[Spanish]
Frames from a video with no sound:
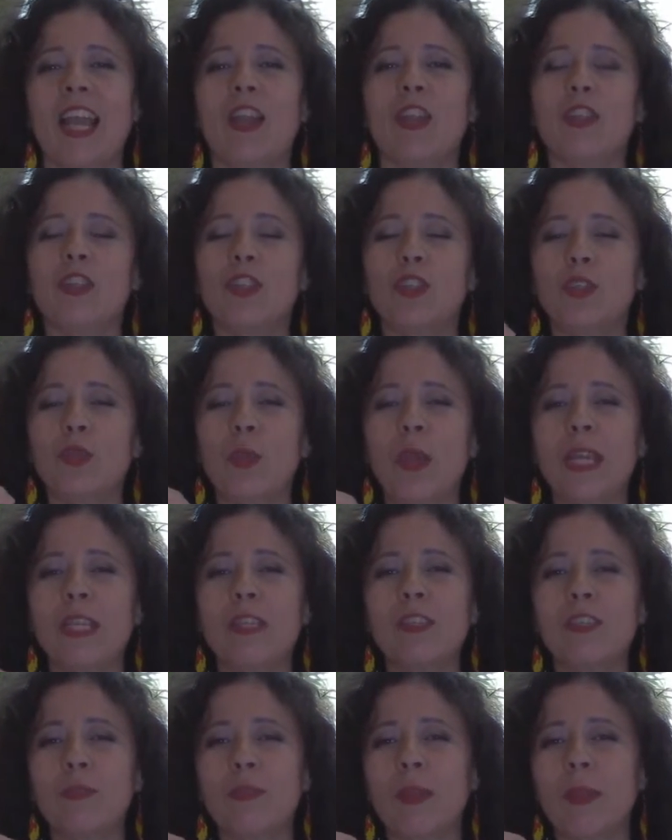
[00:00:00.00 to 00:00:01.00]
Los
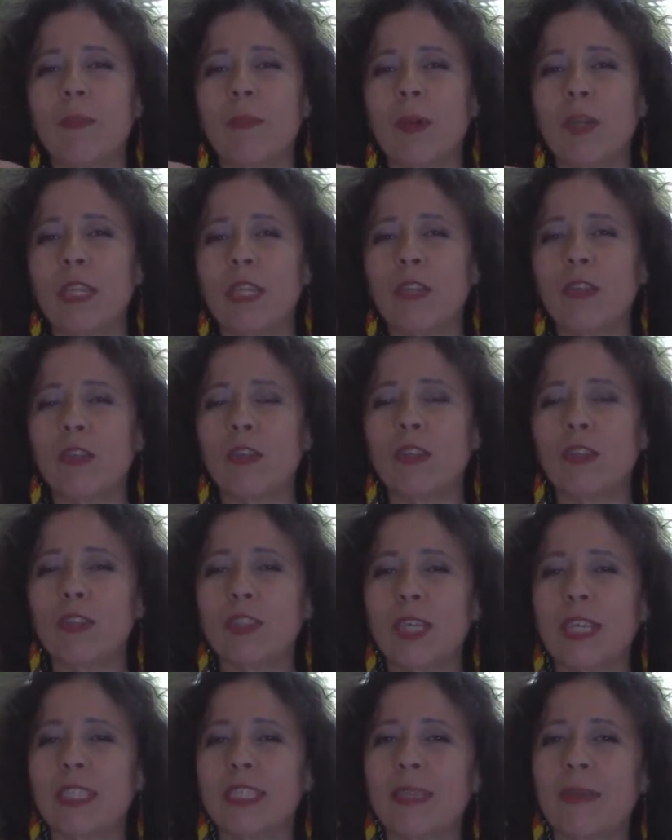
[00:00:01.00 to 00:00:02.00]
sueños
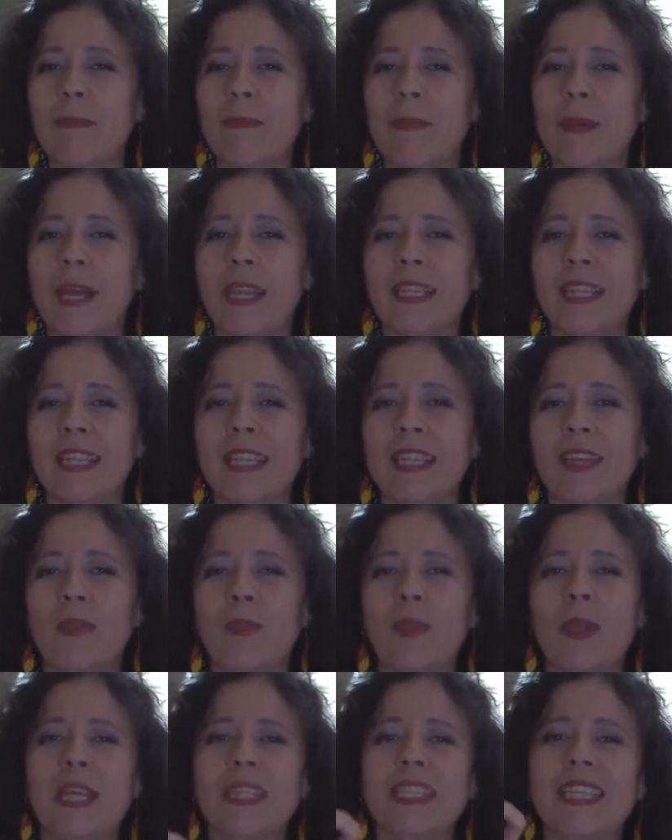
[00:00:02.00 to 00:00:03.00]
premonitorios hacen parte de
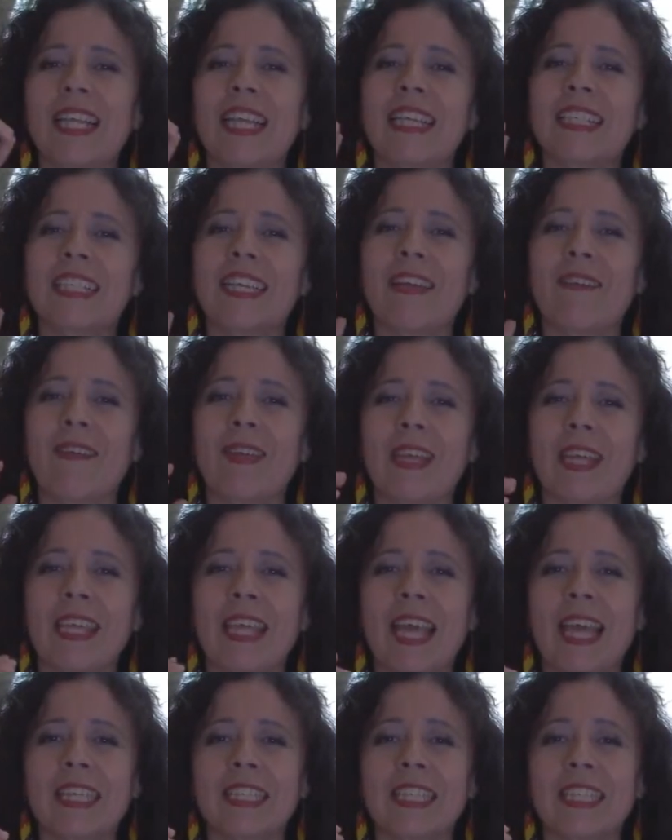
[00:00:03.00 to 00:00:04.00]
una de las
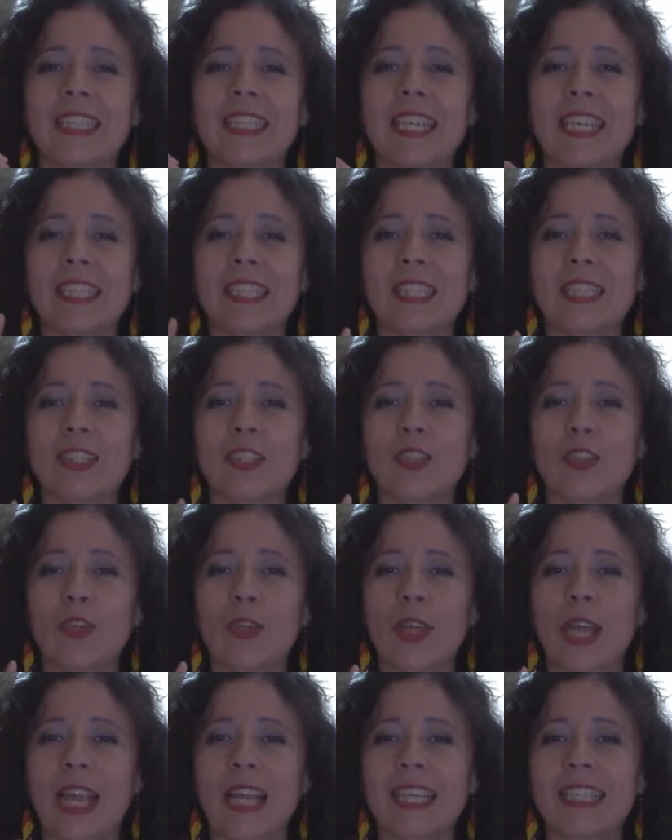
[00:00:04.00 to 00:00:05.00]
habilidades
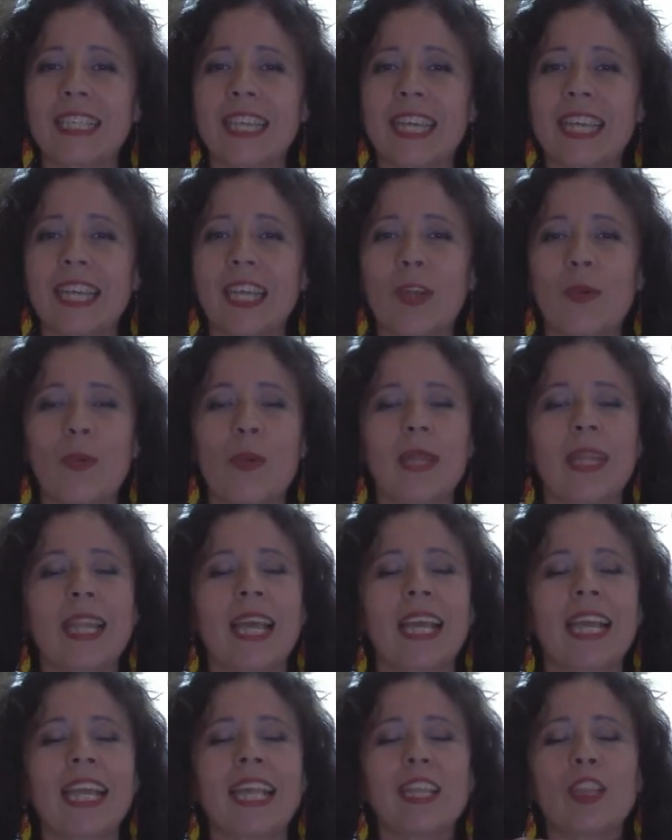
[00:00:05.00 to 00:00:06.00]
extrasensoriales que
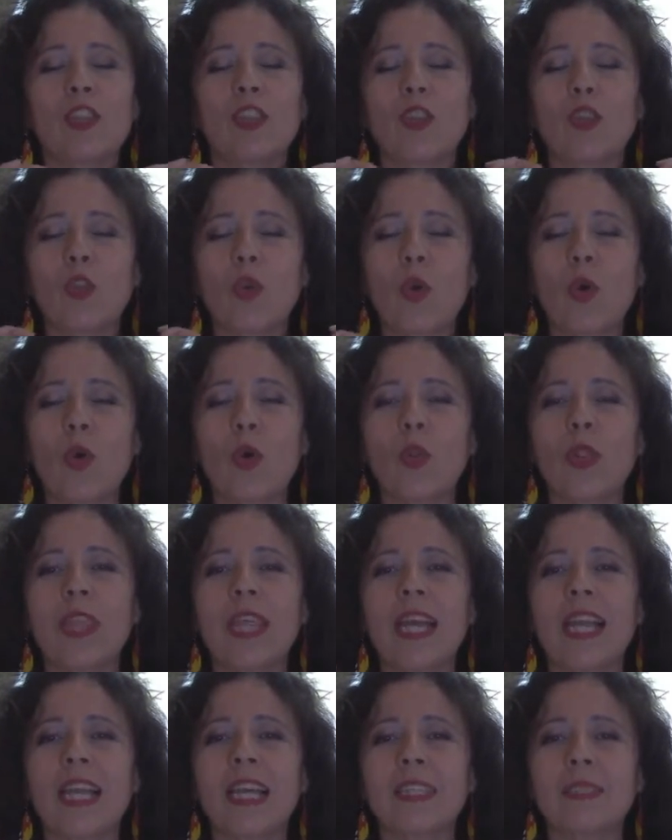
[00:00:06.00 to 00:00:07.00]
recuerda que
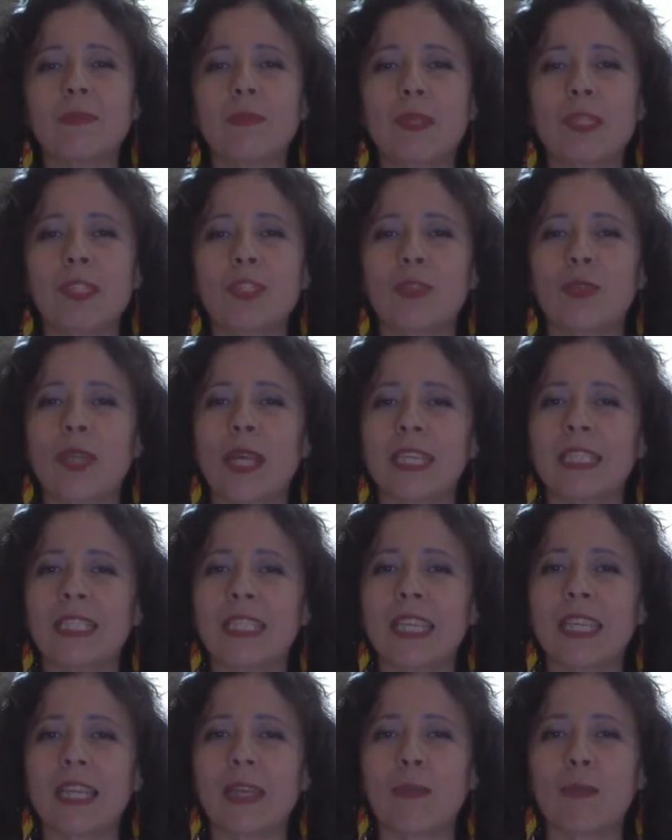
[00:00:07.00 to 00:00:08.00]
todas las personas
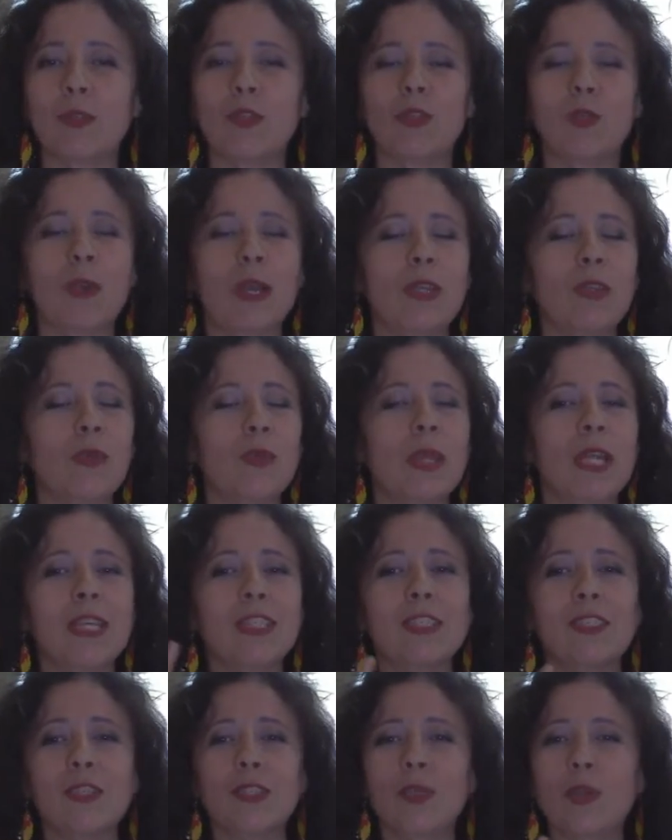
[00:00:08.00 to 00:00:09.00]
tenemos. No hay una
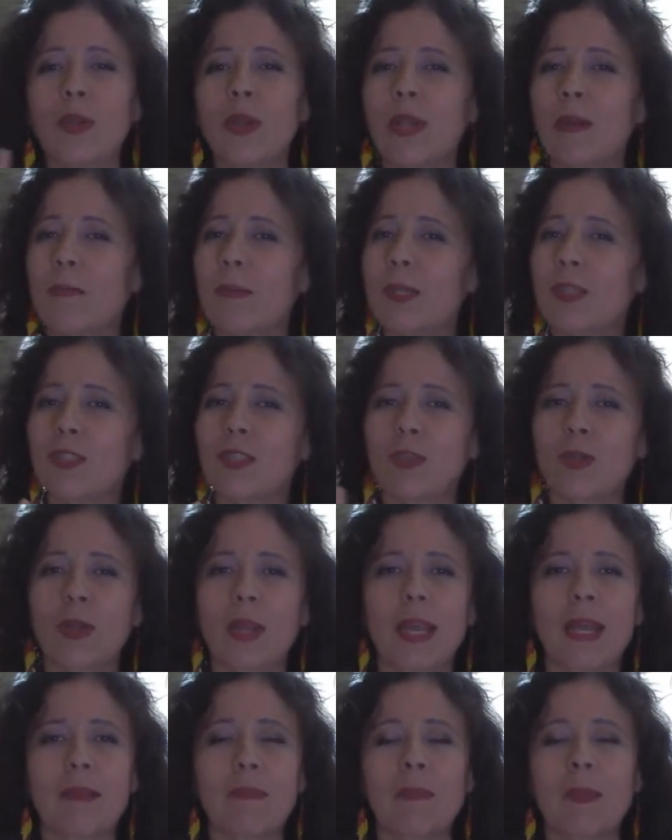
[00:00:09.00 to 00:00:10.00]
sola
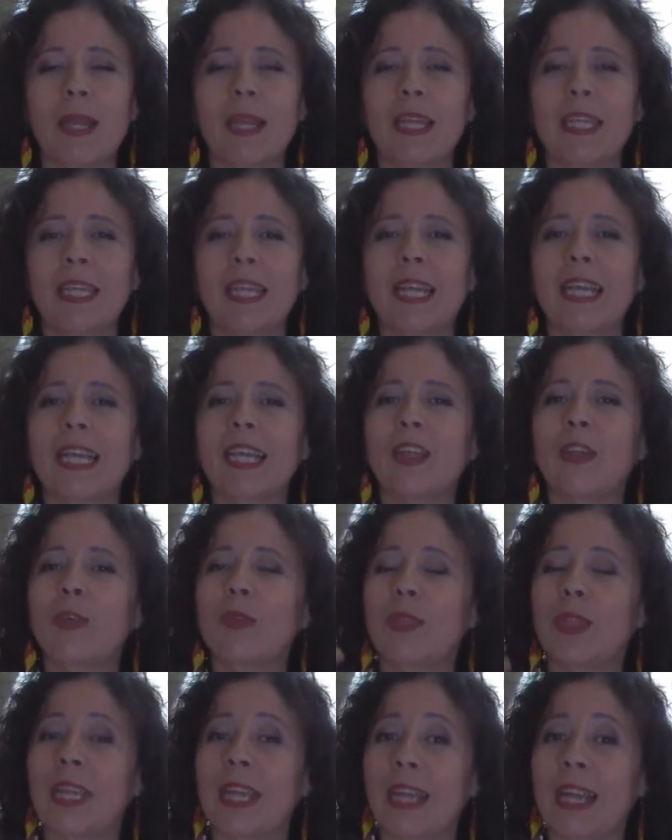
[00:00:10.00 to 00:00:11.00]
persona del planeta que no
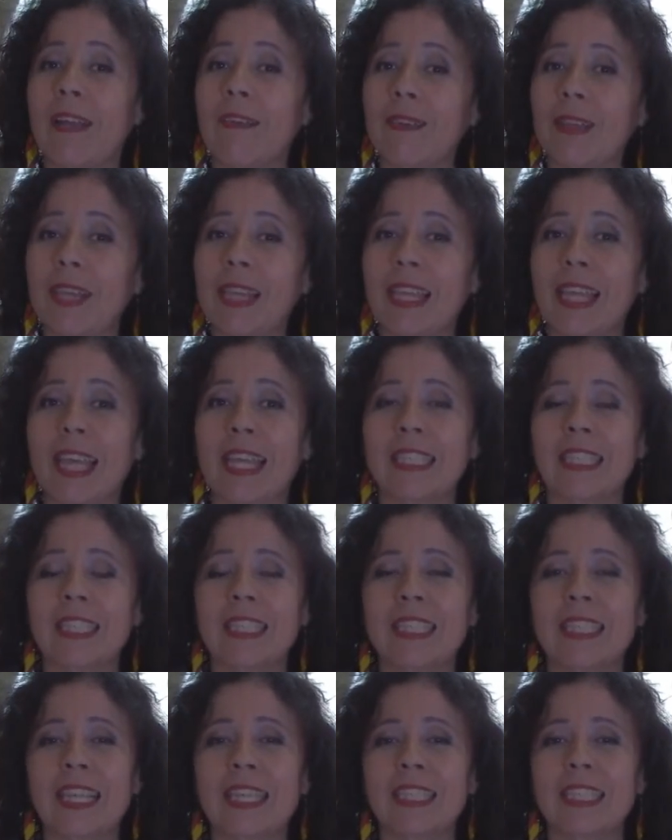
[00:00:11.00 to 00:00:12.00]
tenga habilidades
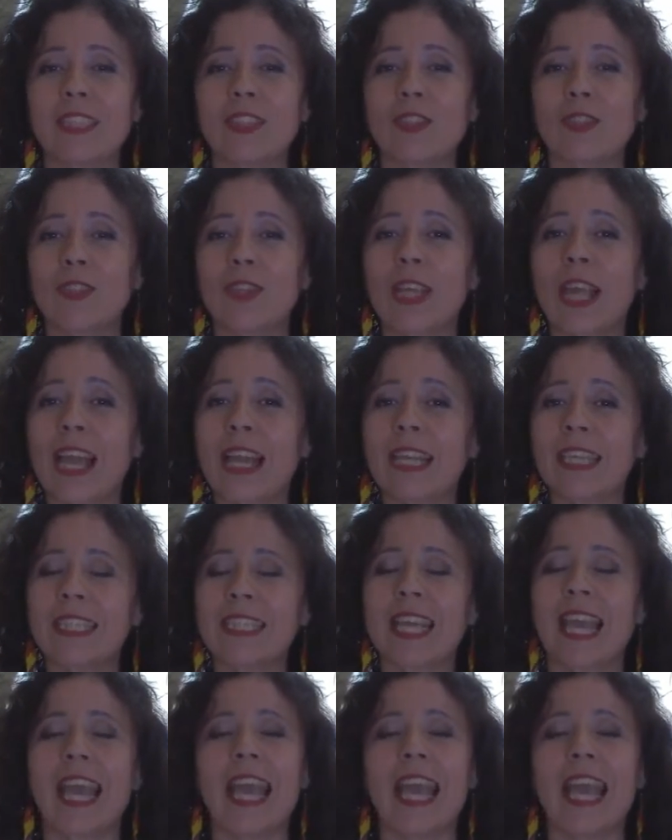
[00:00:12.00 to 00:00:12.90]
extrasensoriales.